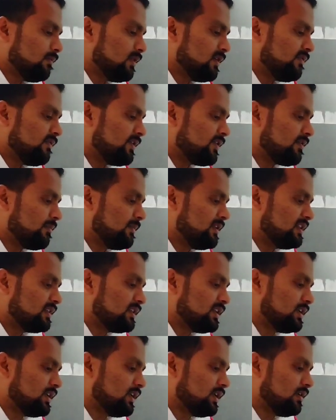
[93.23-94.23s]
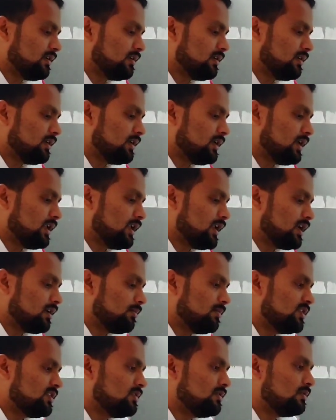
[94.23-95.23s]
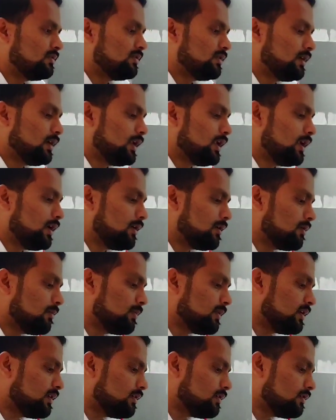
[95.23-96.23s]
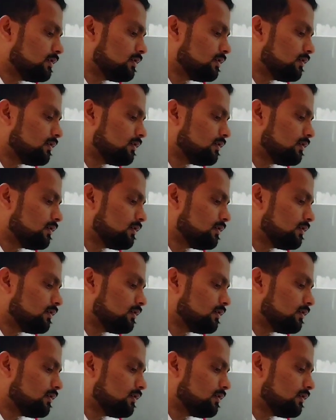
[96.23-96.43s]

बफर्स मिलते हैं अलॉन्ग विथ डी